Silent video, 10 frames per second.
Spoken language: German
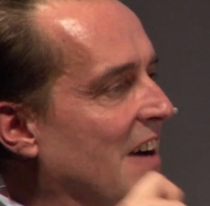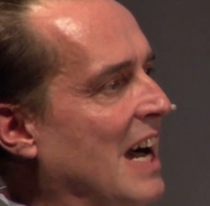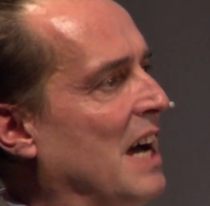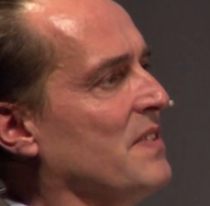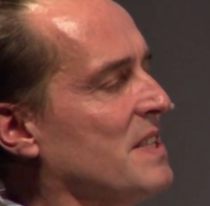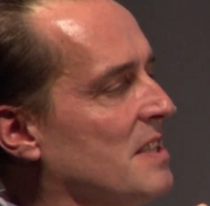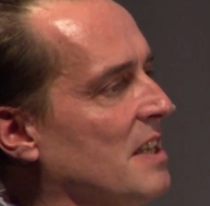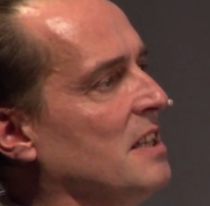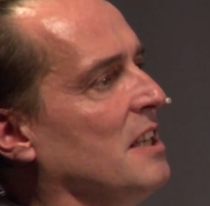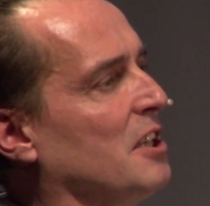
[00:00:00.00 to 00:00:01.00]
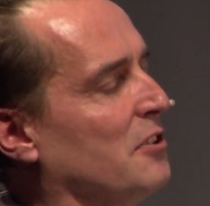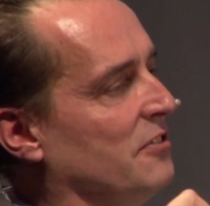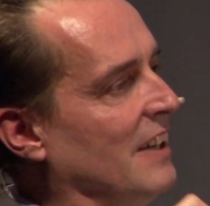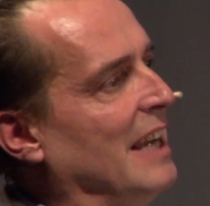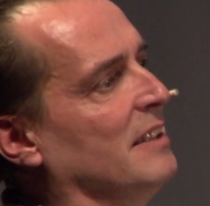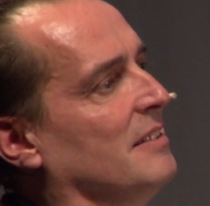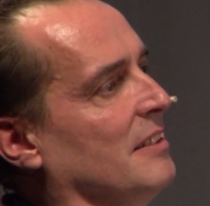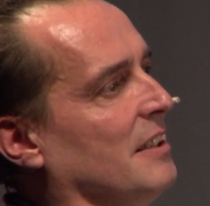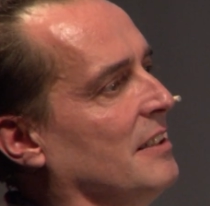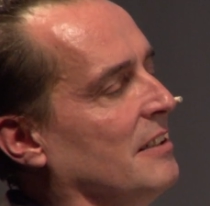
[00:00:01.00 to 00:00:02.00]
wahnsinnig
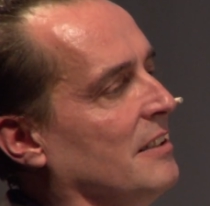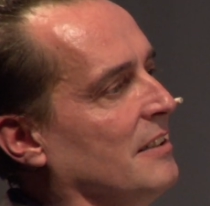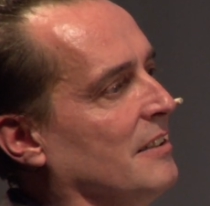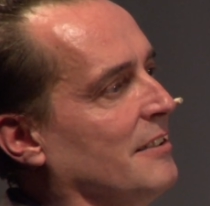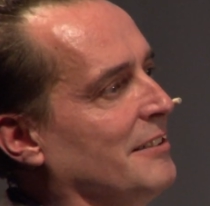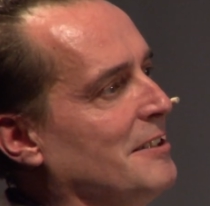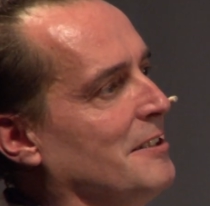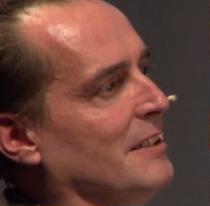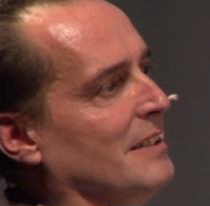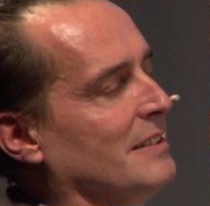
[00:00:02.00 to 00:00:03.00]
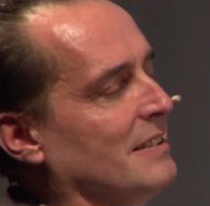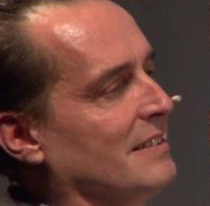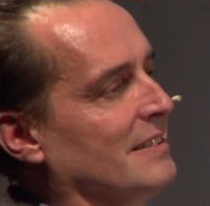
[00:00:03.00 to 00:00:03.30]
fleißig. Sind sie das?